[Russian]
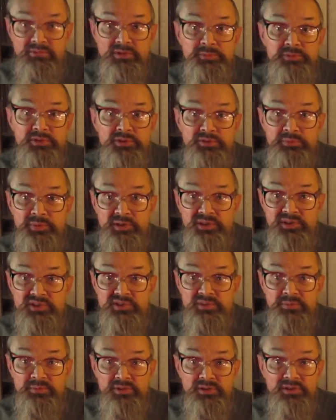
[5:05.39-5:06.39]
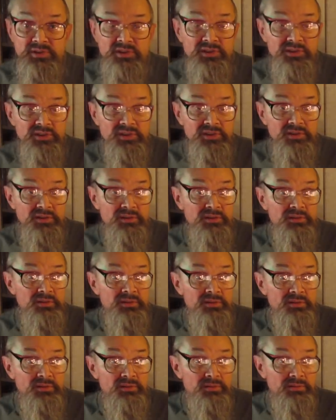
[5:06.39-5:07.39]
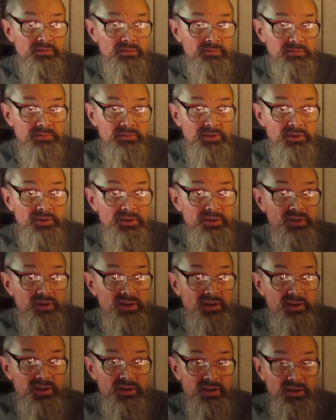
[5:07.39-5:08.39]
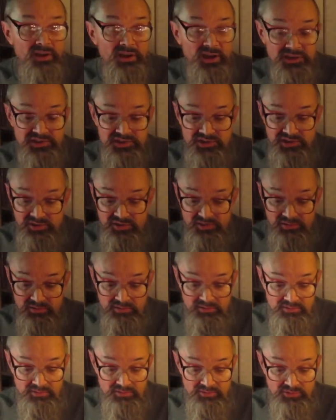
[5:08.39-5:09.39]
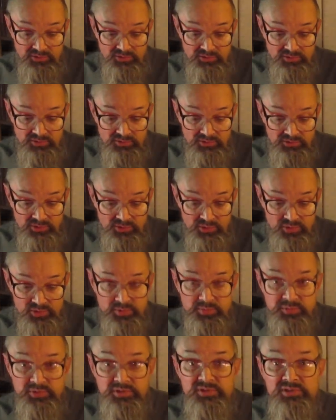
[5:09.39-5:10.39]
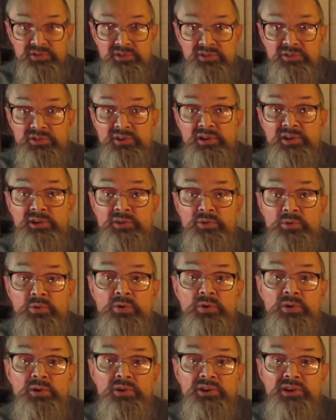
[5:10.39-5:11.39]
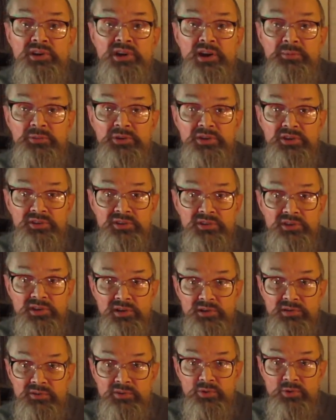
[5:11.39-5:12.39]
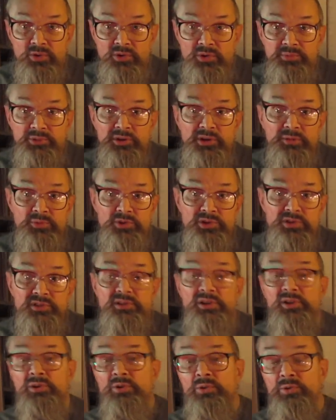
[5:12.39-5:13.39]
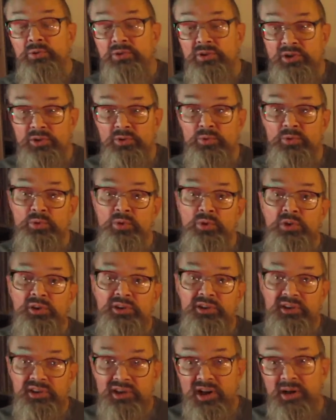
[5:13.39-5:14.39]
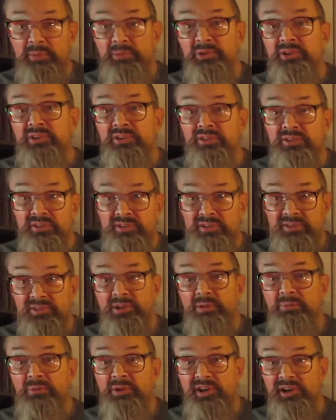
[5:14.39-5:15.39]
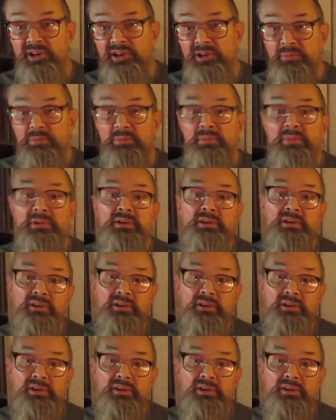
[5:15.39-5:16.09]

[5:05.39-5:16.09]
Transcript: вообще в принципе, это э, один не то чтобы из краеугольных камней гитарного рока, потому что краеугольные камни это там Крим,